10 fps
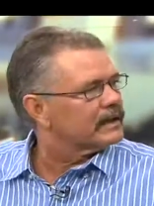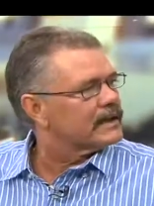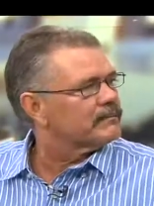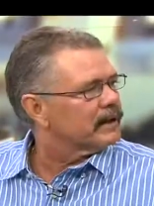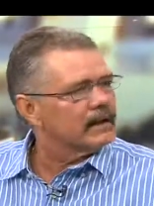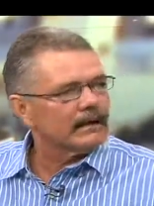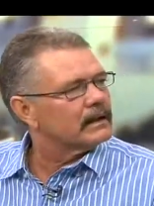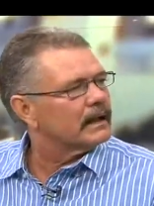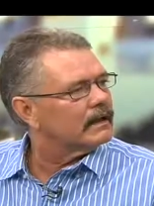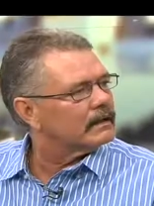também,
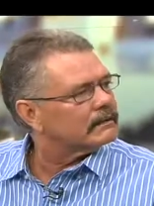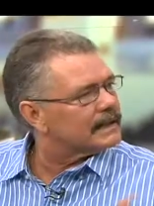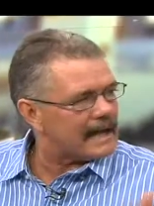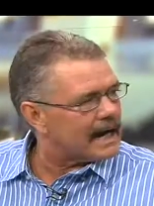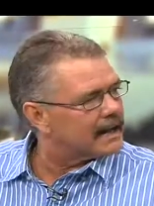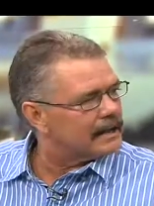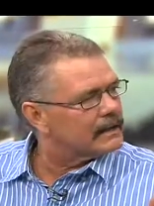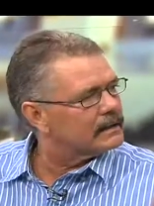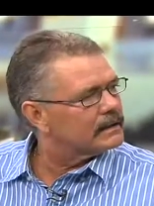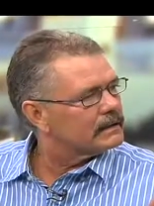que é craque.
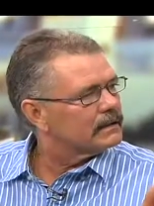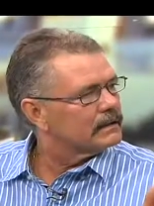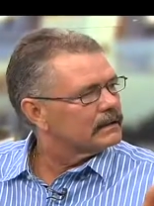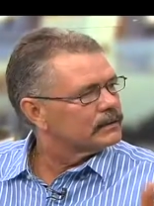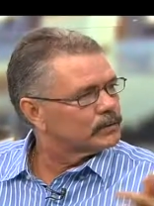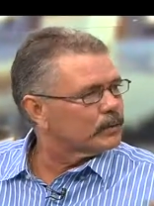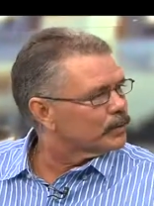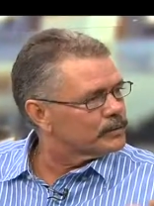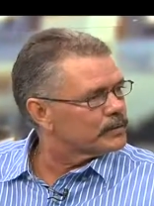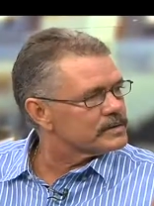Jogou
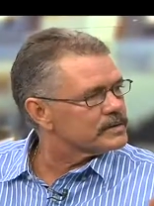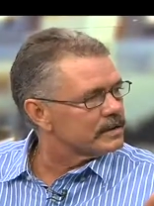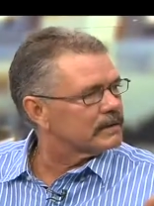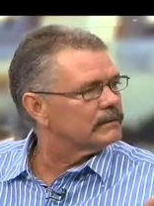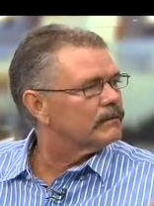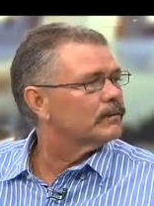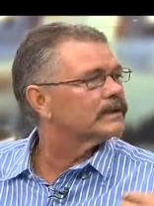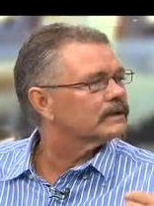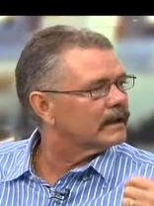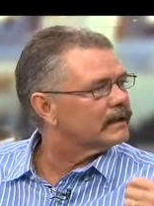no Cruzeiro,
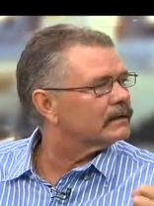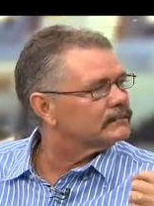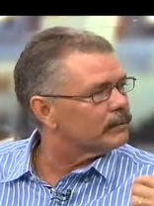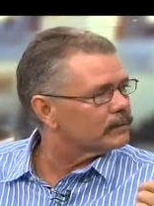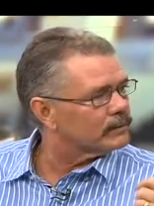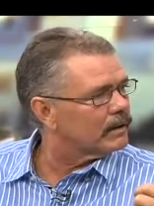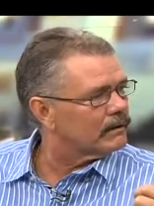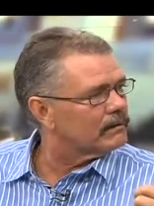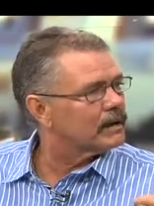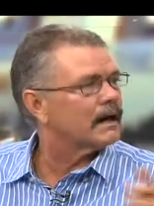hoje está em
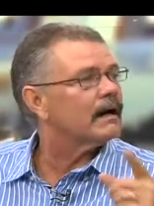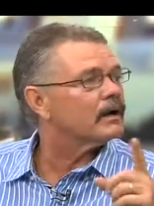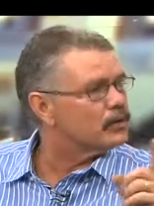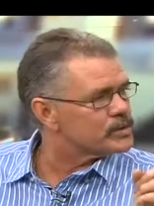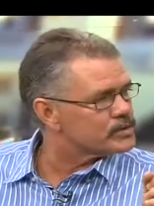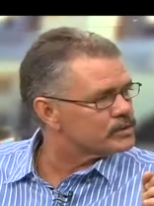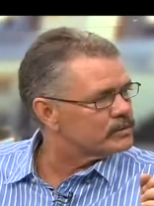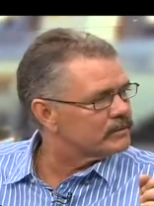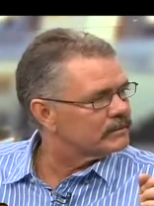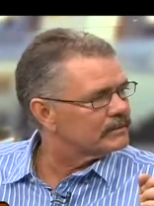Portugal, que é o Alonso.
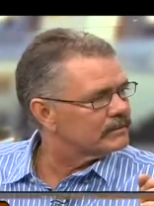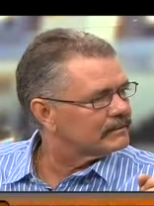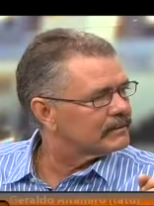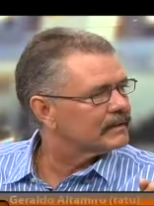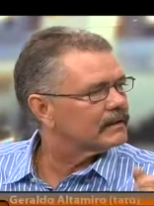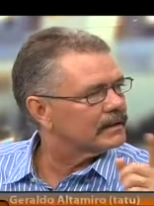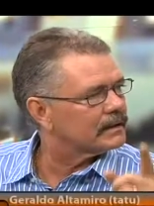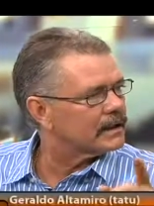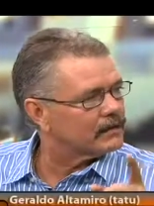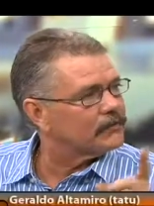Ah.
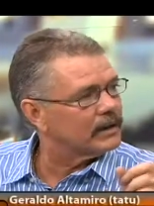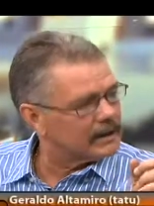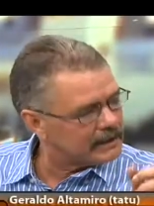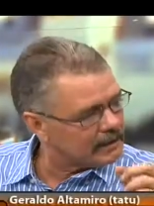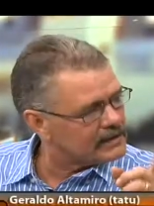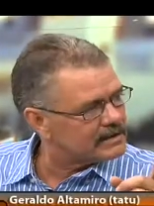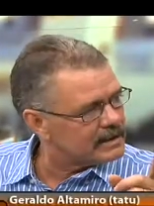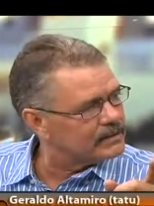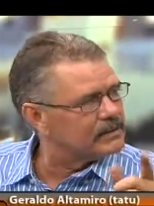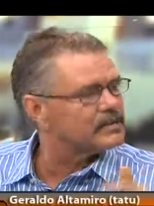Lateral, foi lateral
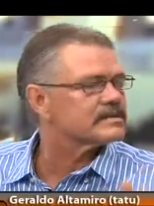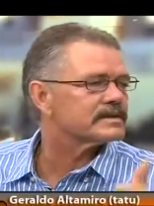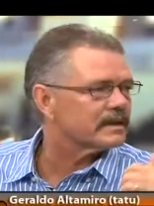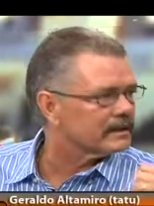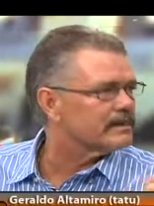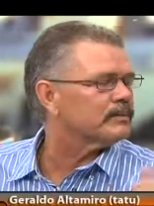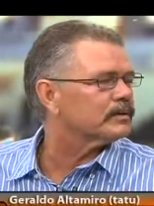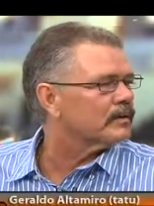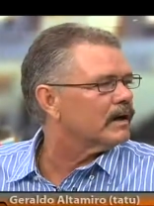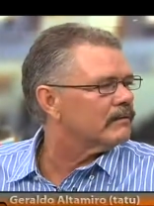esquerdo do Cruzeiro, está em
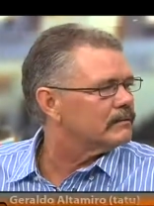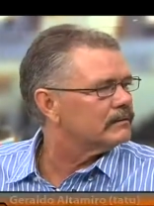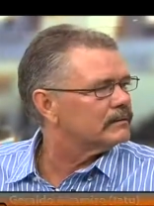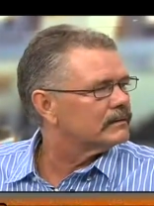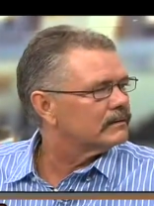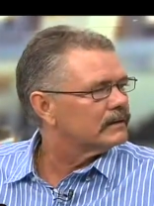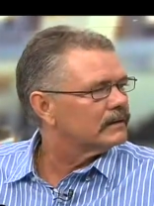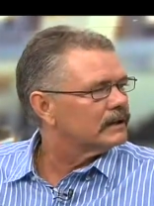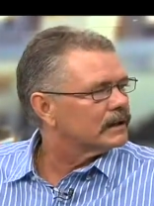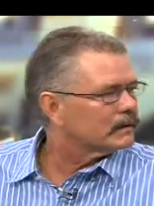Portugal.
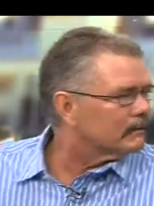Então,